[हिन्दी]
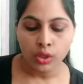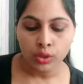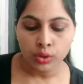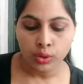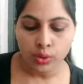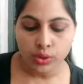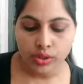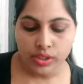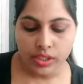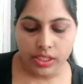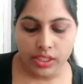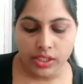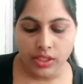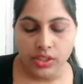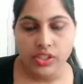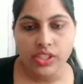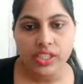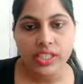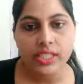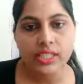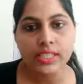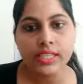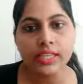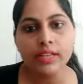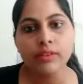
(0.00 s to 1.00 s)
दूसरी जो
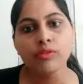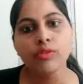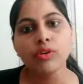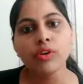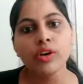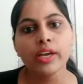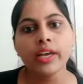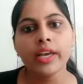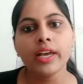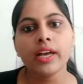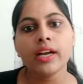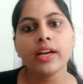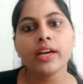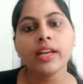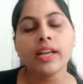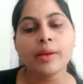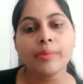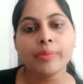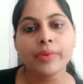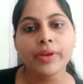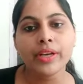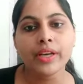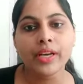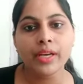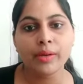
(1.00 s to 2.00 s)
चीज है वो है अगर
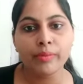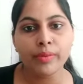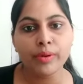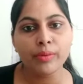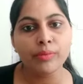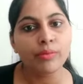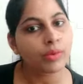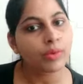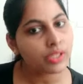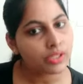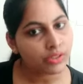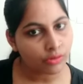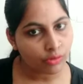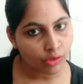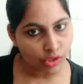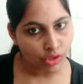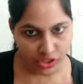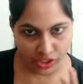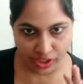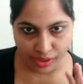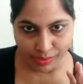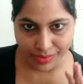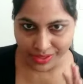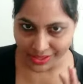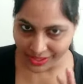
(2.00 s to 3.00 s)
आपके घर में
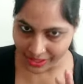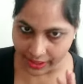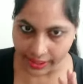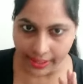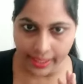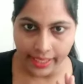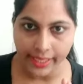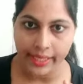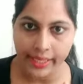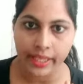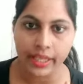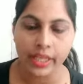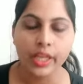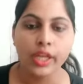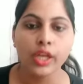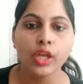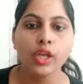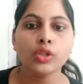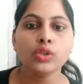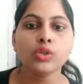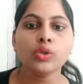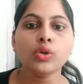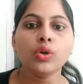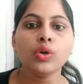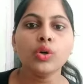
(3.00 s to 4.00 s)
वॉशिंग मशीन है
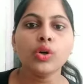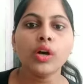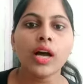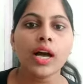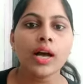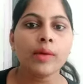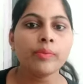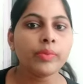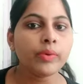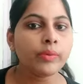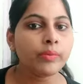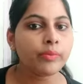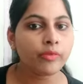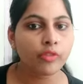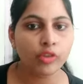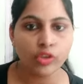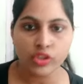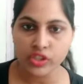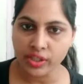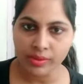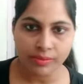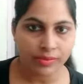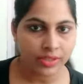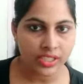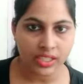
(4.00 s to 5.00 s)
तो आप
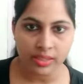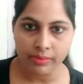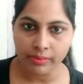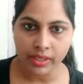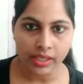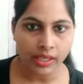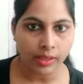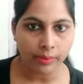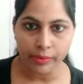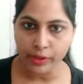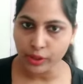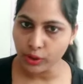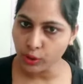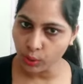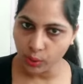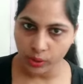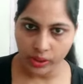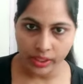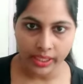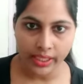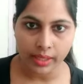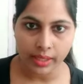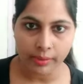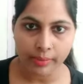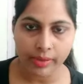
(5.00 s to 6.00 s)
वॉशिंग मशीन में कपड़े
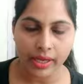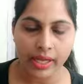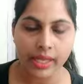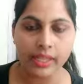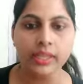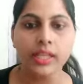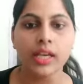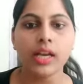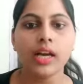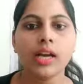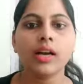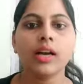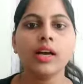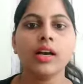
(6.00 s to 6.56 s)
धोने के बाद